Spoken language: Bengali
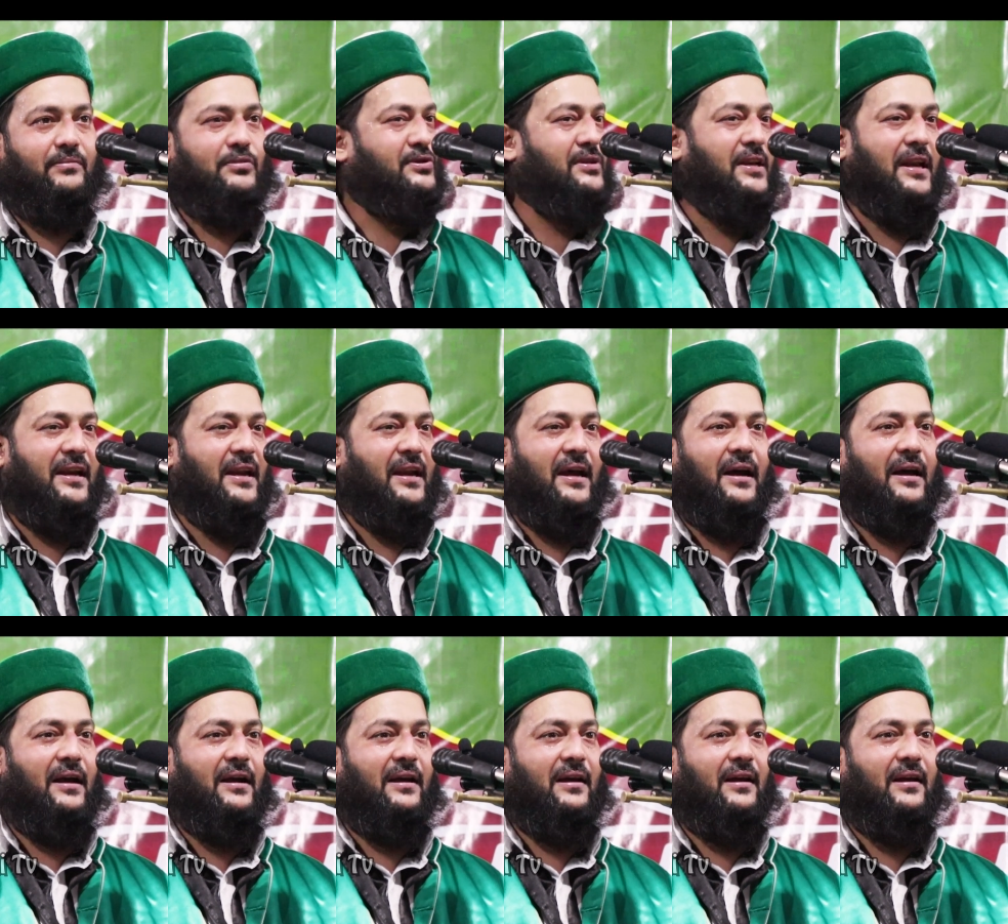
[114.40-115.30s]
বুঝলেন না
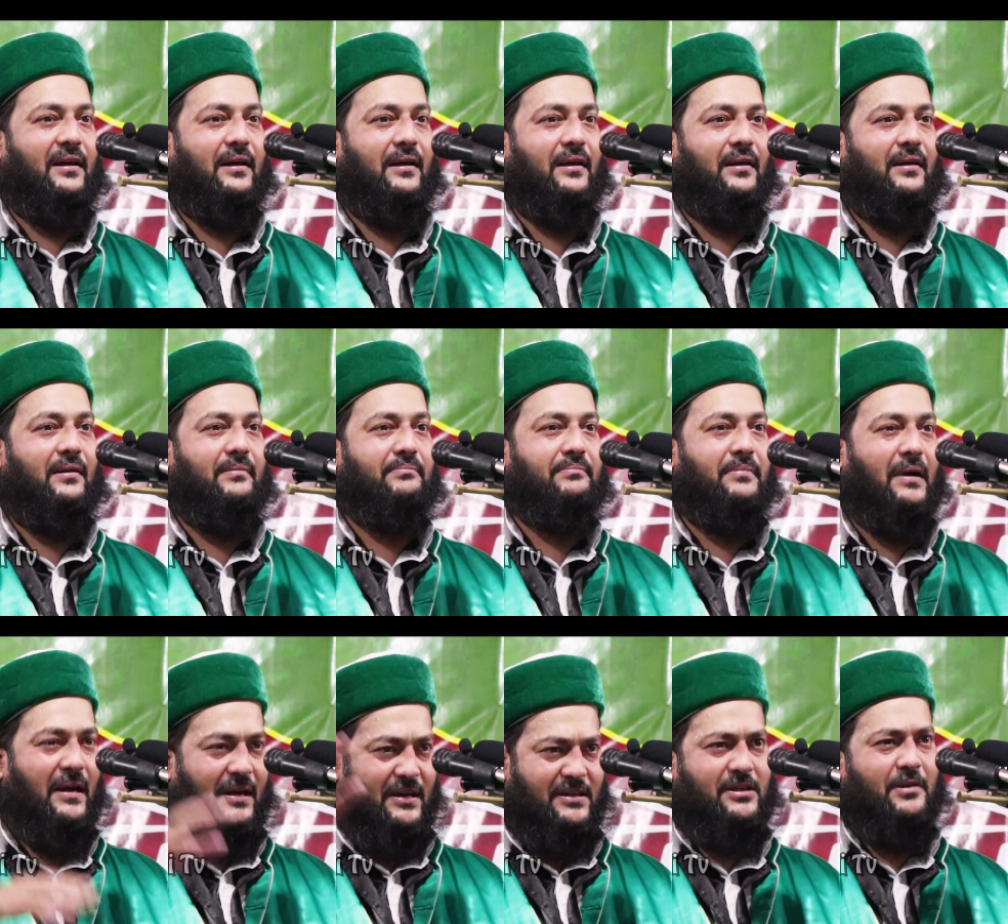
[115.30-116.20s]

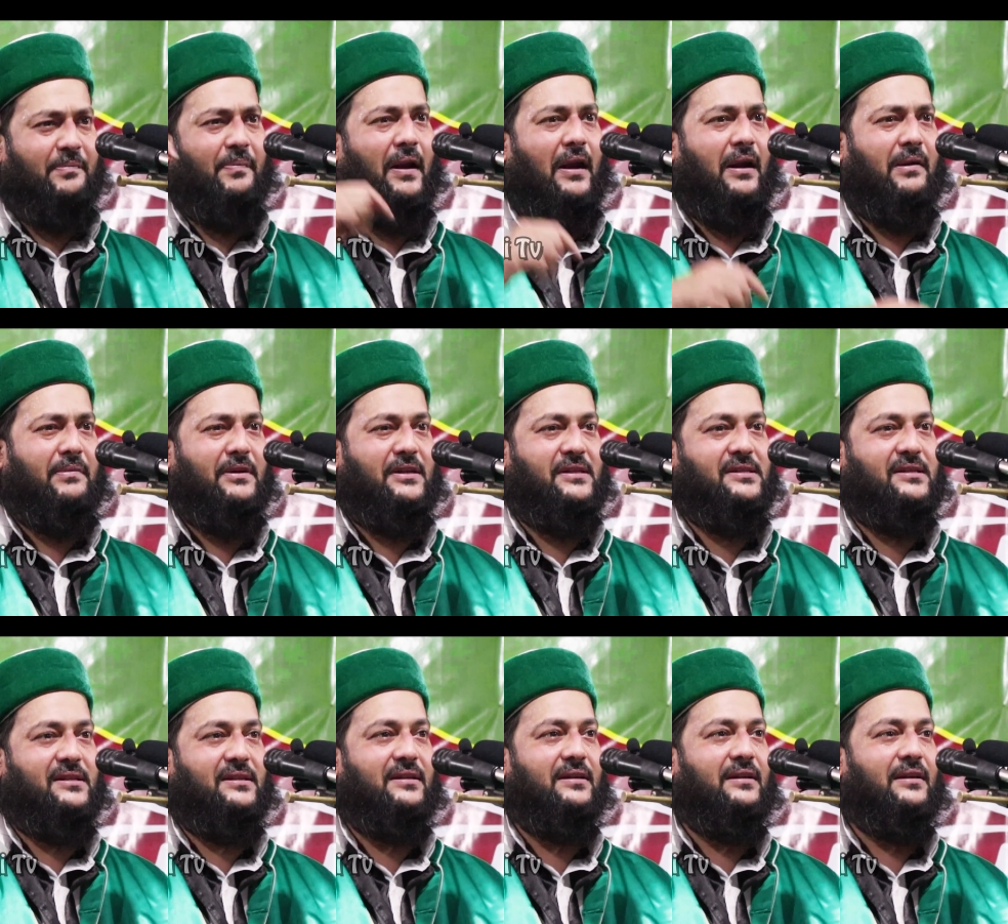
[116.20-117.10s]
বাংলাদেশের পার্লামেন্ট
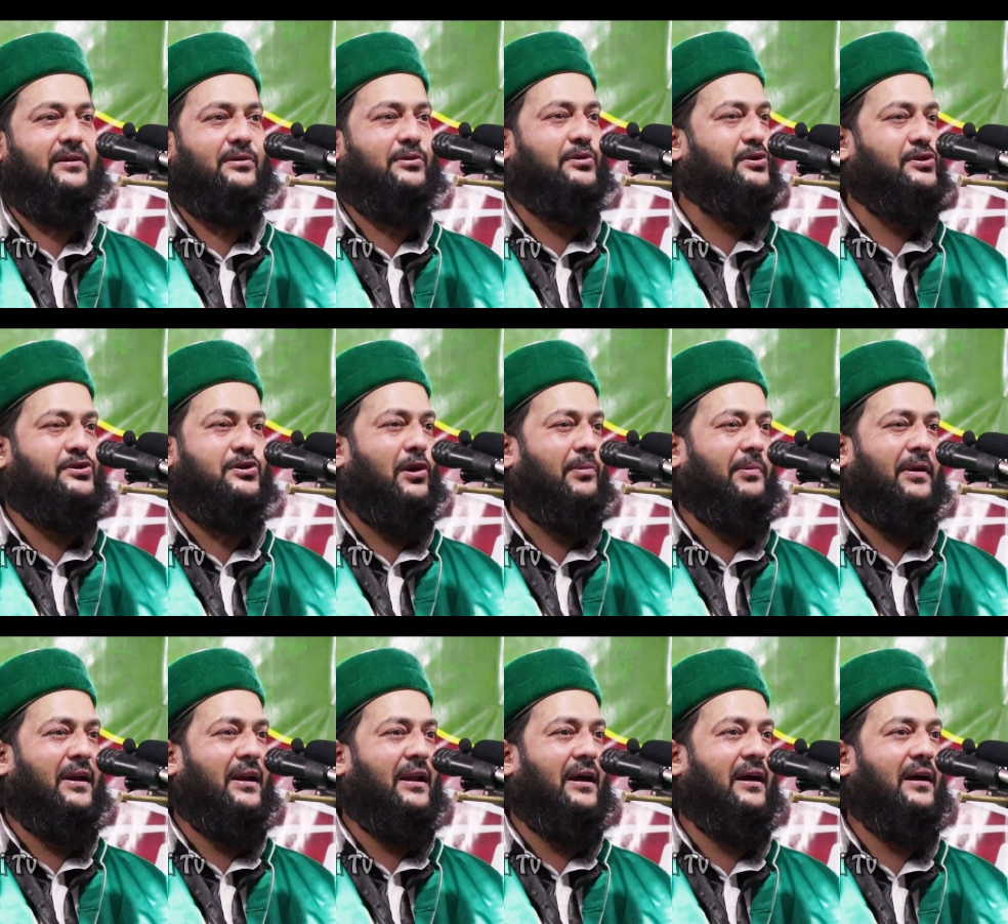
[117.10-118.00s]
খুশি
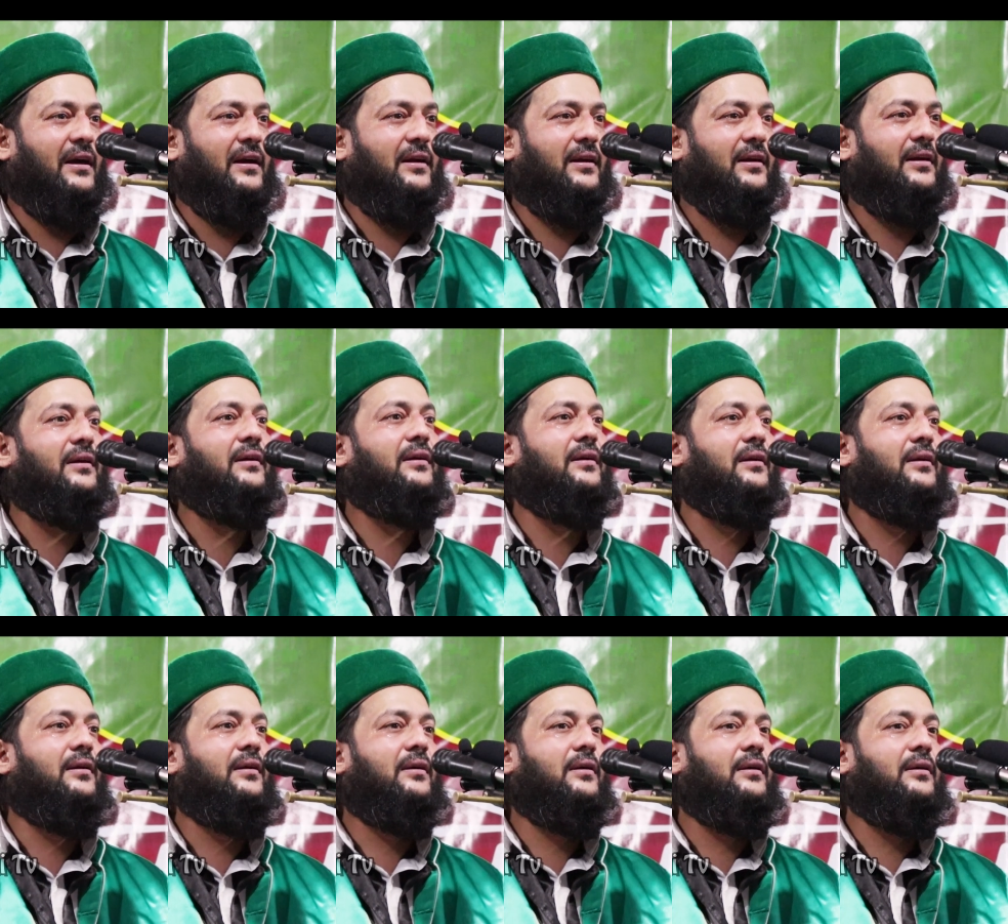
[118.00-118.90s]
হবেন না
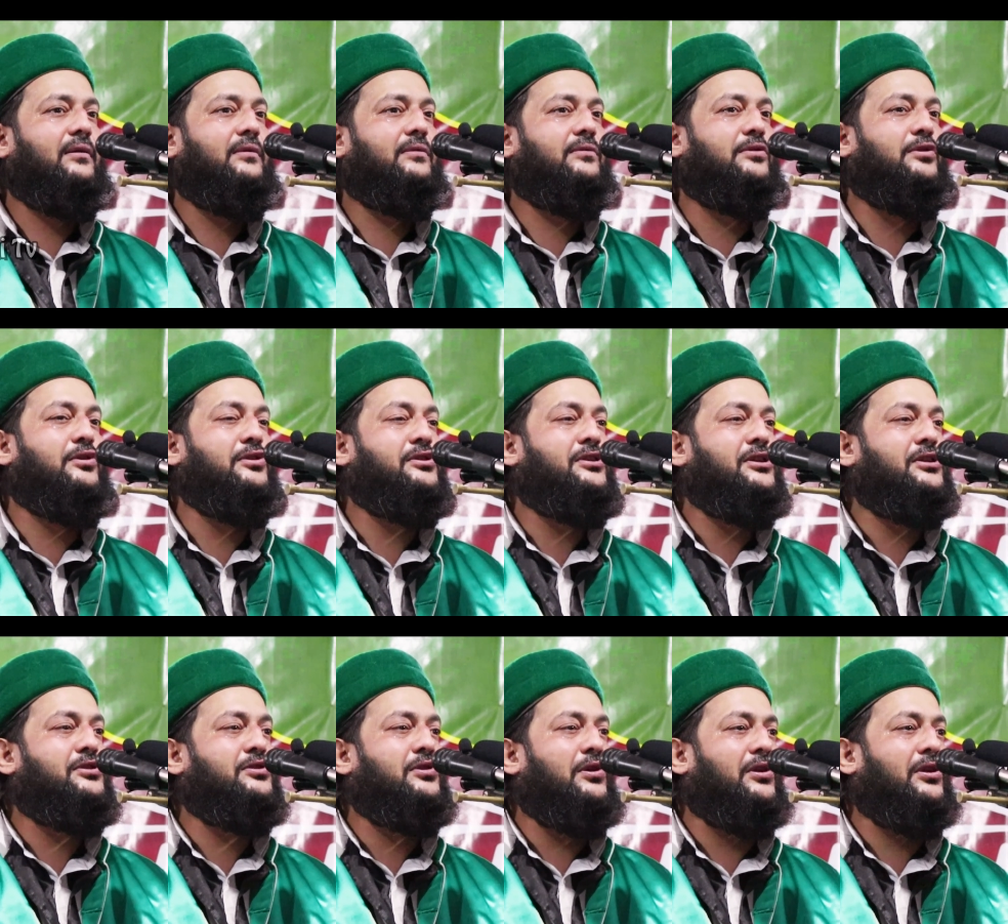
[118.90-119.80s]

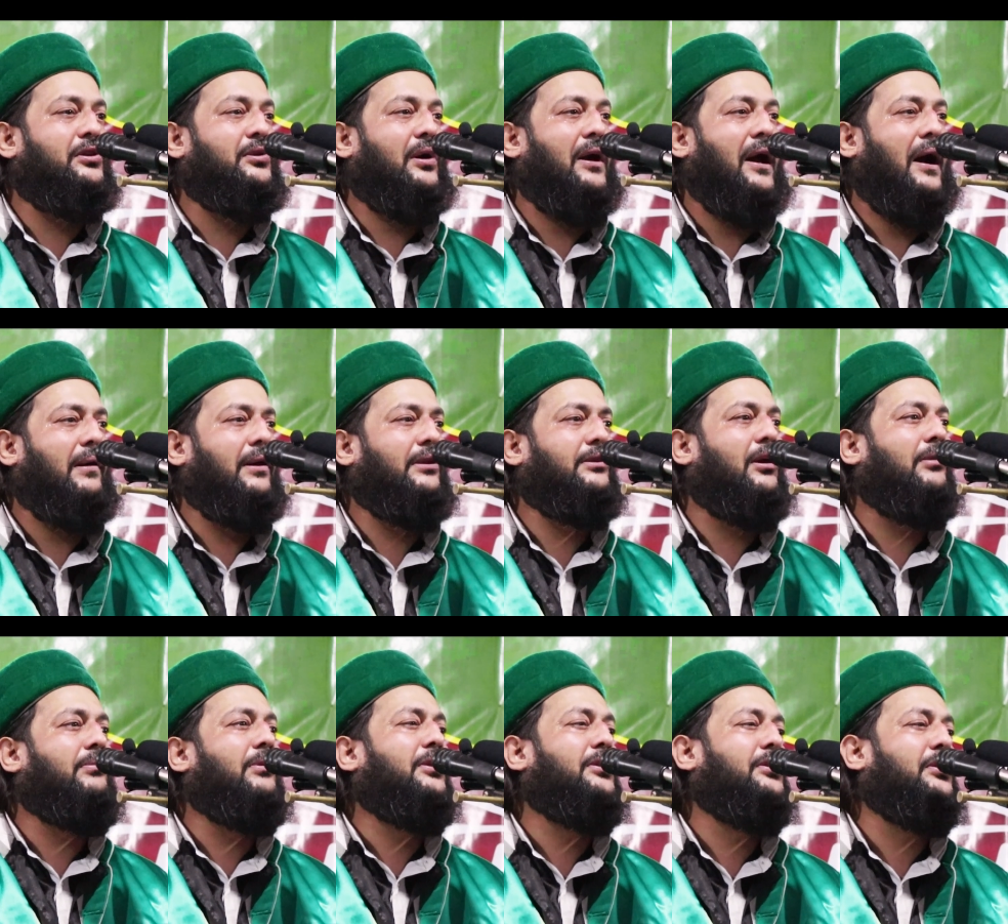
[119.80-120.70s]
খুশির চোটে তো খাওয়া
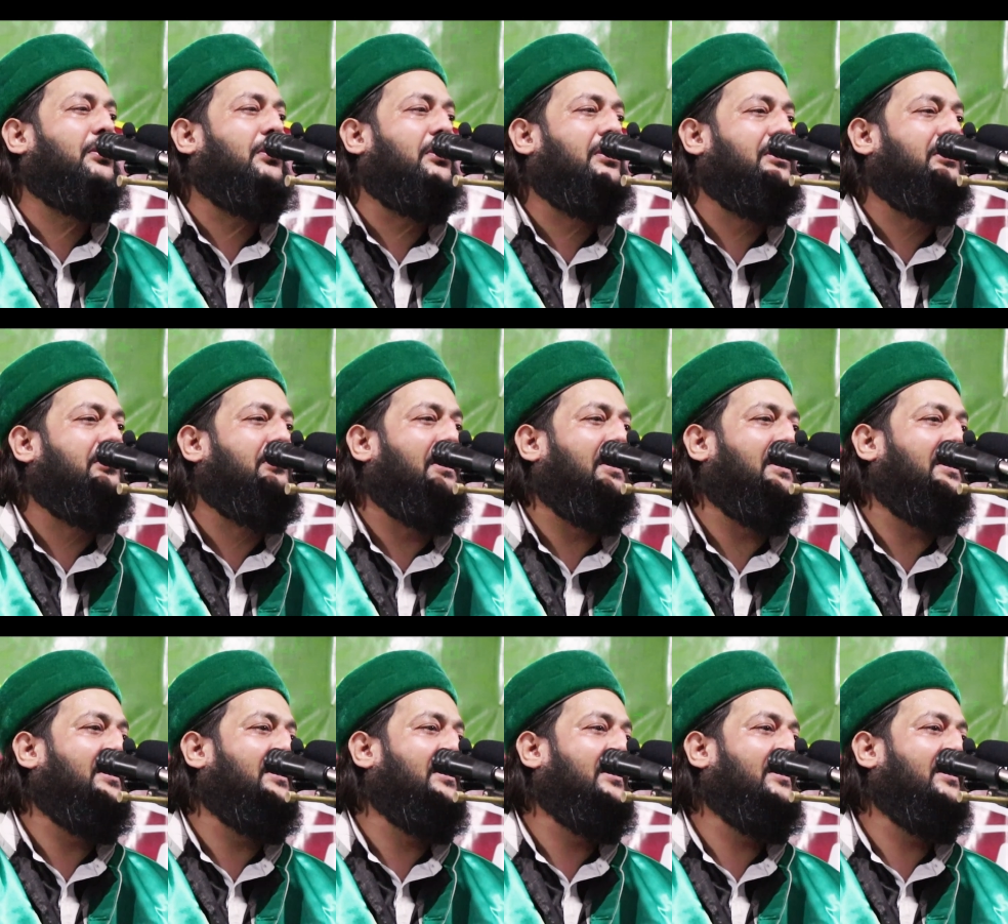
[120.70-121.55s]
দাওয়া বন্ধ করে দিবেন